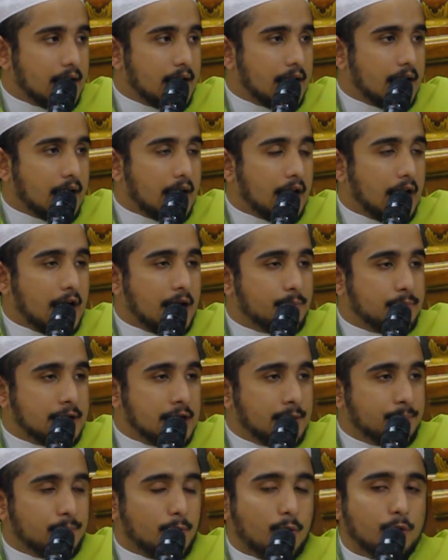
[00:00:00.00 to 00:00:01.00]
Al
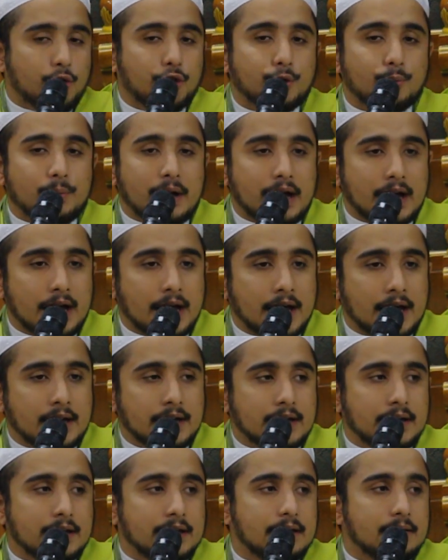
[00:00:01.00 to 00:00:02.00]
Habib
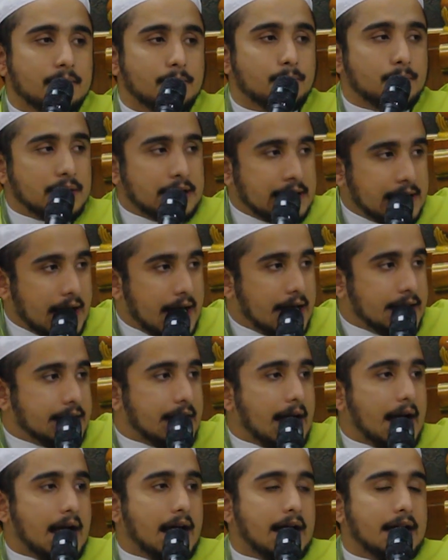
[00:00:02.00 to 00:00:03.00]
Uthman bin Yahya.
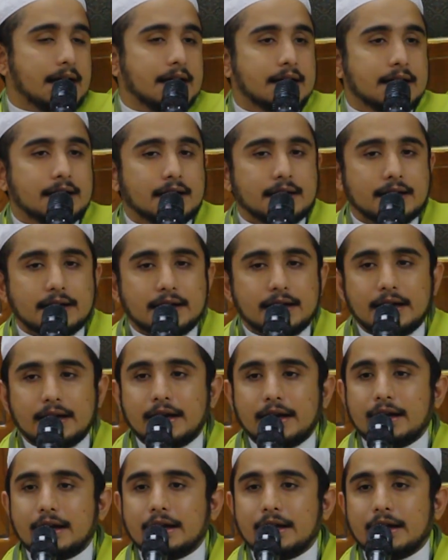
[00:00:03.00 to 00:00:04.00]

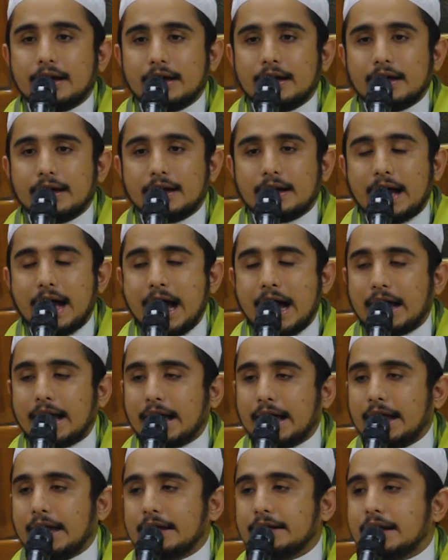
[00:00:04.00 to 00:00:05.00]
Eh,
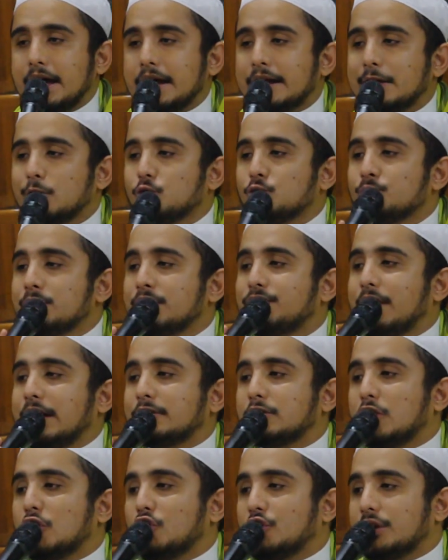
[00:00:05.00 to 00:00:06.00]
kakek dari Umi
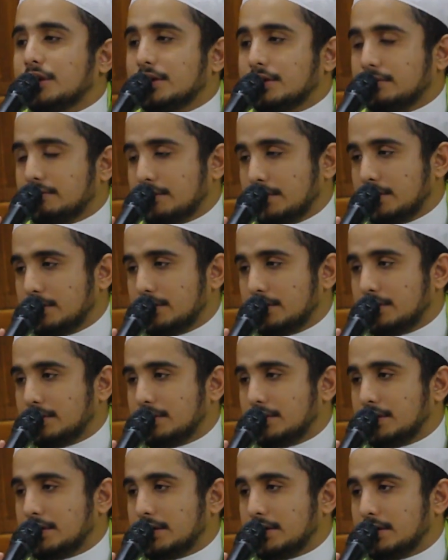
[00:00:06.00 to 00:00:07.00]
Fadlun.
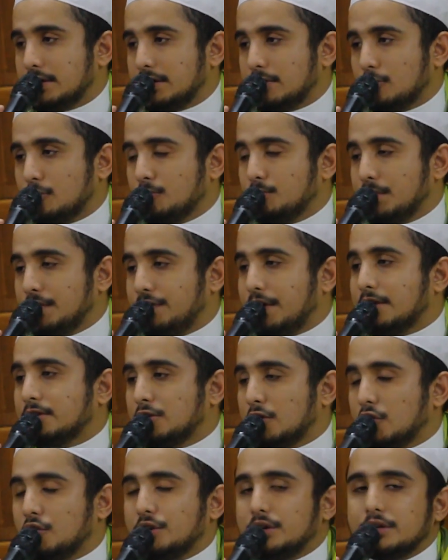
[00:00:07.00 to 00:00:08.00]
Umi
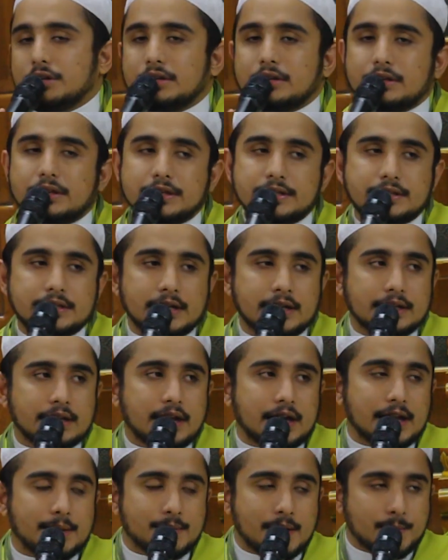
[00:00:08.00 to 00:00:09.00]
Fadlun, istri
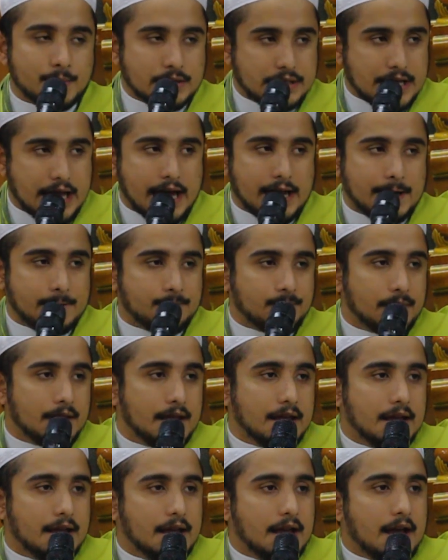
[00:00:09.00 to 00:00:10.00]
dari Imam Besar
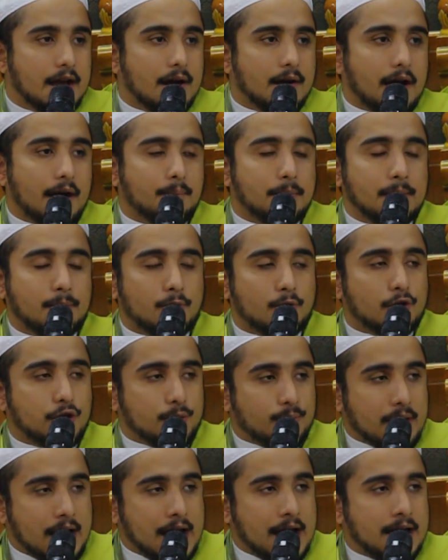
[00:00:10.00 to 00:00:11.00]
Habib
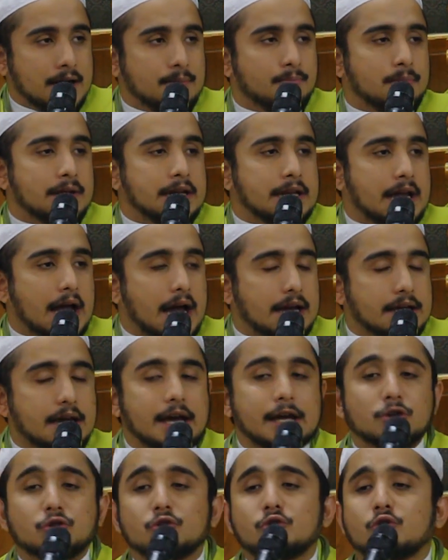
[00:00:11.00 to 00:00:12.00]
Uthman bin Yahya
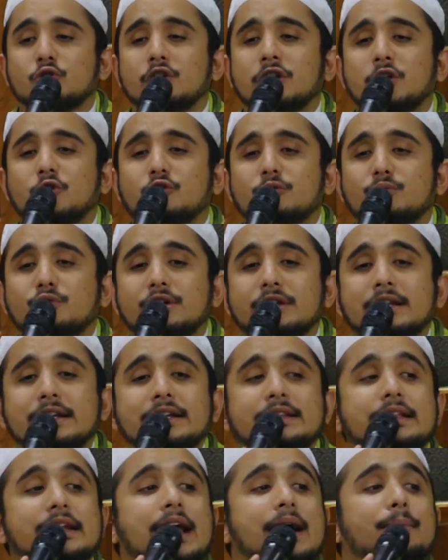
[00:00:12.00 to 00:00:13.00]
itu dulu dikuburnya di
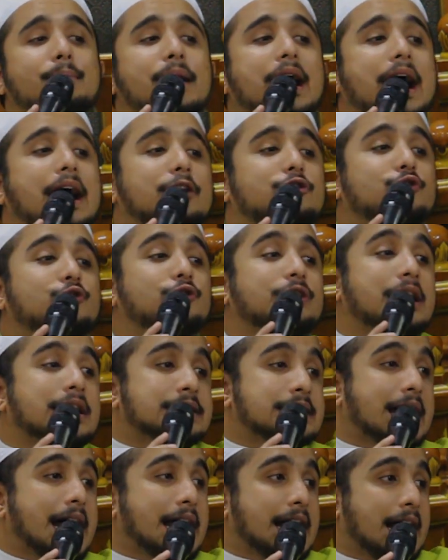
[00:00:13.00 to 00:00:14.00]
Tenabang tuh yang
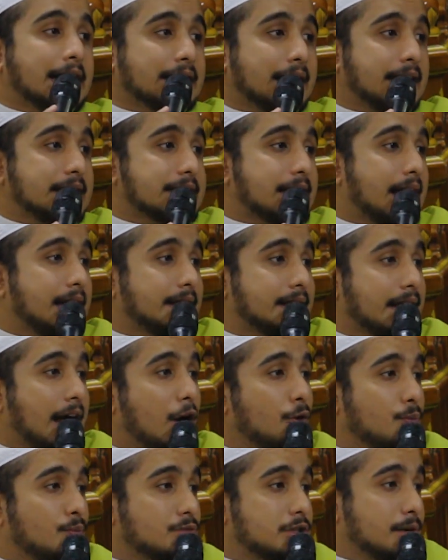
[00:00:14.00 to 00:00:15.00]
sekarang jadi Said
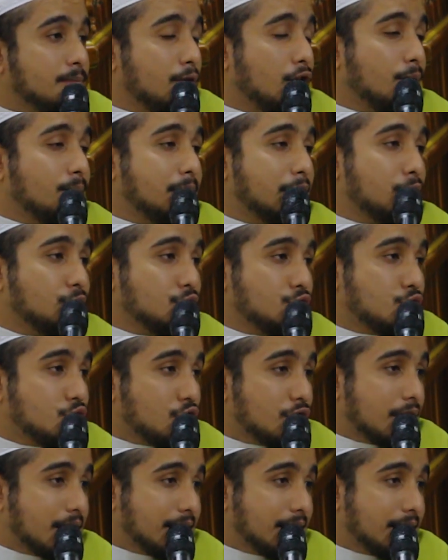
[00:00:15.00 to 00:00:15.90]
Naum sebelum digusur.